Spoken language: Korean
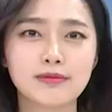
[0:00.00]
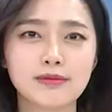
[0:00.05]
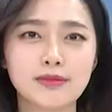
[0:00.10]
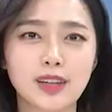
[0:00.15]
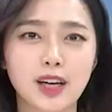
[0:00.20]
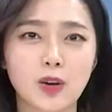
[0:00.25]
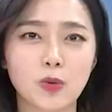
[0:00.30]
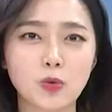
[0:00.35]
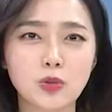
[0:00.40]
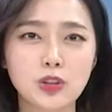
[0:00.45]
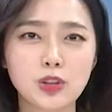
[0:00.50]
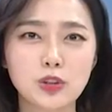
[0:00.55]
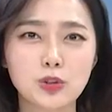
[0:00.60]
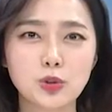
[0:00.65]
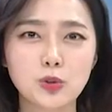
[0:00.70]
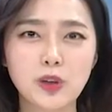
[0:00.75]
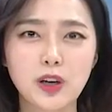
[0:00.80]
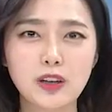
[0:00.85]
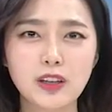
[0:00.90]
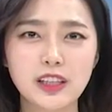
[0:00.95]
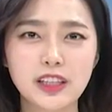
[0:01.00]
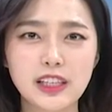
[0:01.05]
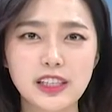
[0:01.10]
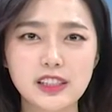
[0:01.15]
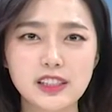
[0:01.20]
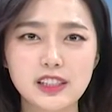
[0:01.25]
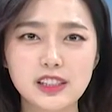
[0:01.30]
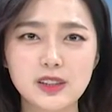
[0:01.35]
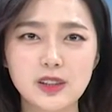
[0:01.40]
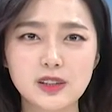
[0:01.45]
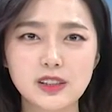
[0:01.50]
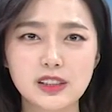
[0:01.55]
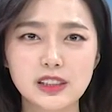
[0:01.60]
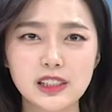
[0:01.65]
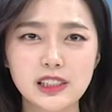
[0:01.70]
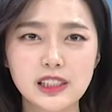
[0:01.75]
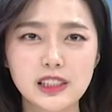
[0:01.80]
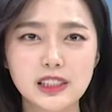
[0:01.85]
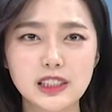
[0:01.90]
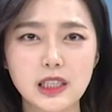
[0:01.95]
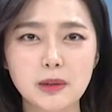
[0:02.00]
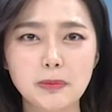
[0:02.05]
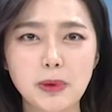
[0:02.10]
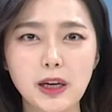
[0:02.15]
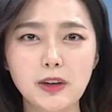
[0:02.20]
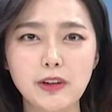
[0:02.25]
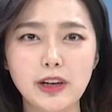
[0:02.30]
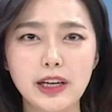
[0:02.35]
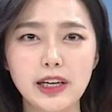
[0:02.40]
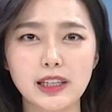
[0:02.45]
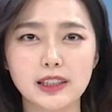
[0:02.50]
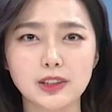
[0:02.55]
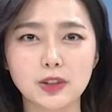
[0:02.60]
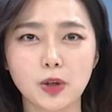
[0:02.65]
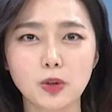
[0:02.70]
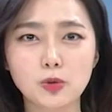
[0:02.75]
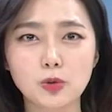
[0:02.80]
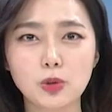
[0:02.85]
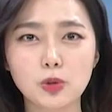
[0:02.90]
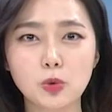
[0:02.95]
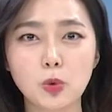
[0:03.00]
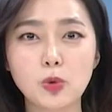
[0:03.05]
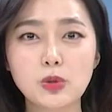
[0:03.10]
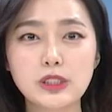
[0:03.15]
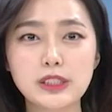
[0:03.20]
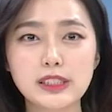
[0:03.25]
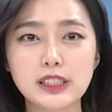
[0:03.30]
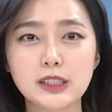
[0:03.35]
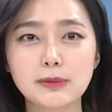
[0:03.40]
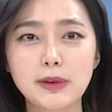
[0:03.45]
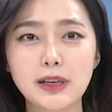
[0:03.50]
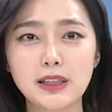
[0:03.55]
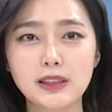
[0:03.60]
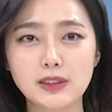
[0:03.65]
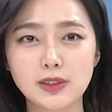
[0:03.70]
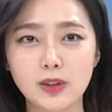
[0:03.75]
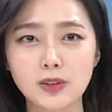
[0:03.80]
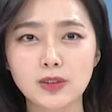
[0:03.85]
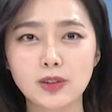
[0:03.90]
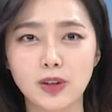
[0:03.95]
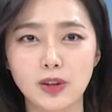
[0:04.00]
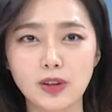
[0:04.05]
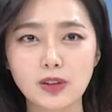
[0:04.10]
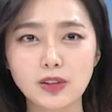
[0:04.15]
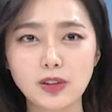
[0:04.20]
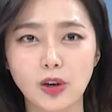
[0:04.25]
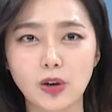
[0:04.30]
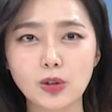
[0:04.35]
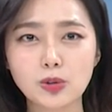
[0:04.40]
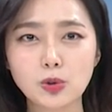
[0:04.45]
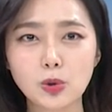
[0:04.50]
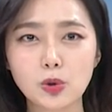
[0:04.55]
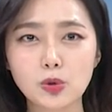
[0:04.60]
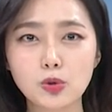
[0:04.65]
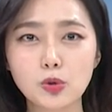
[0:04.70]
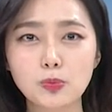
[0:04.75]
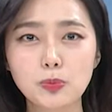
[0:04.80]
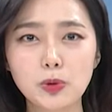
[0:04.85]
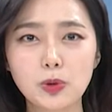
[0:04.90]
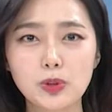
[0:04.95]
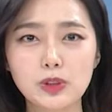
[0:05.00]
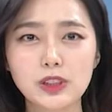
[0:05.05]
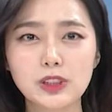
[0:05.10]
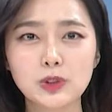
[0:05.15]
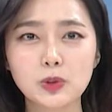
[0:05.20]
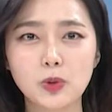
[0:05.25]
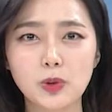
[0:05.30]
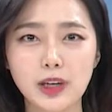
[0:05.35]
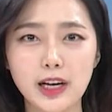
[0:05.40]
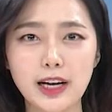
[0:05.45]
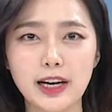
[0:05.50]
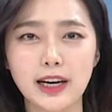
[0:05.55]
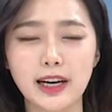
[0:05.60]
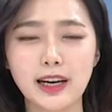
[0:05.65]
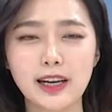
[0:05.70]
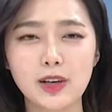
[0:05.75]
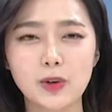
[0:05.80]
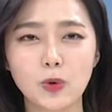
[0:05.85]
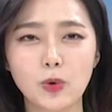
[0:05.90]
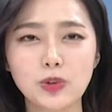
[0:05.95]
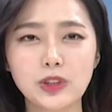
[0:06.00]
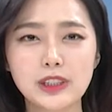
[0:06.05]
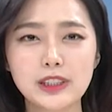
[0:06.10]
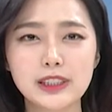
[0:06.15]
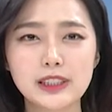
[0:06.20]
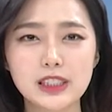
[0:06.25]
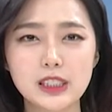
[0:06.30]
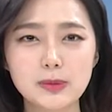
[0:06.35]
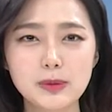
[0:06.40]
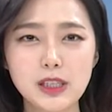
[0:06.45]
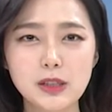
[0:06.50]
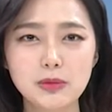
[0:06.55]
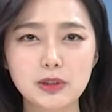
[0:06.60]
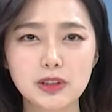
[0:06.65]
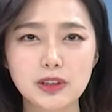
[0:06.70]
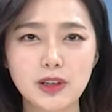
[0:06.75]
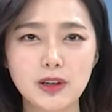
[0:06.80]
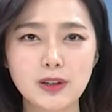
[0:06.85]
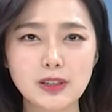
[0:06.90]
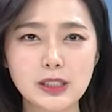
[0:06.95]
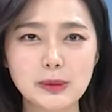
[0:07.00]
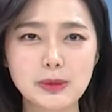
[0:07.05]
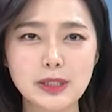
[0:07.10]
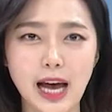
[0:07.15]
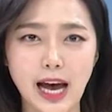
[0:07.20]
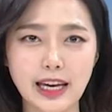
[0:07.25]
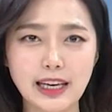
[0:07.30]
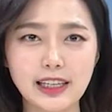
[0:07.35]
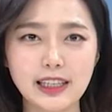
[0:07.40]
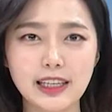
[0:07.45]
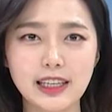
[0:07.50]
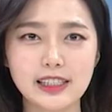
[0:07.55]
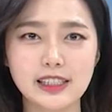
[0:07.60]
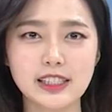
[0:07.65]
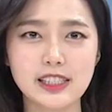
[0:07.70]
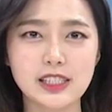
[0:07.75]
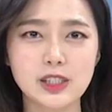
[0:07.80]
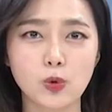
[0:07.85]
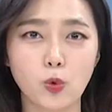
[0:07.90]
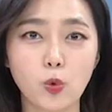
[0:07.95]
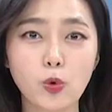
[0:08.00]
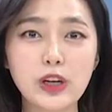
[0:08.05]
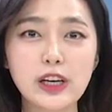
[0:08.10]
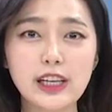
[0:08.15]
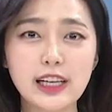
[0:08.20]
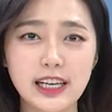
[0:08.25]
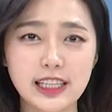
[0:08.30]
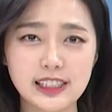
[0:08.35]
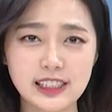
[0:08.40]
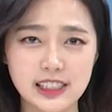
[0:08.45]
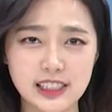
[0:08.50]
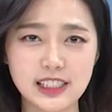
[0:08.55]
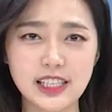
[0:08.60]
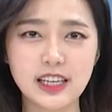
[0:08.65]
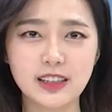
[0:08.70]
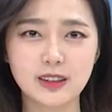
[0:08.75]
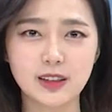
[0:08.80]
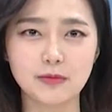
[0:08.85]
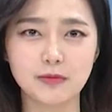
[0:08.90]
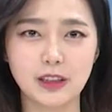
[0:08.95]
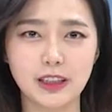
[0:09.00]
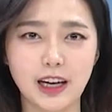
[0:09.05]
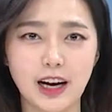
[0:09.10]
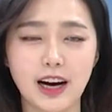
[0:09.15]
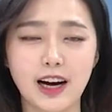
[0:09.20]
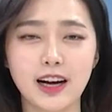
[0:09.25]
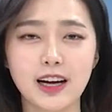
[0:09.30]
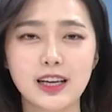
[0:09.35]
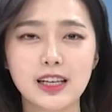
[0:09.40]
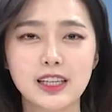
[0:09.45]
네, 오는 유월 일일 치러지는 제팔 회 전국 동시지방선거 거소 투표 신고가 오는 십일부터 십사일까지 오일간 진행됩니다.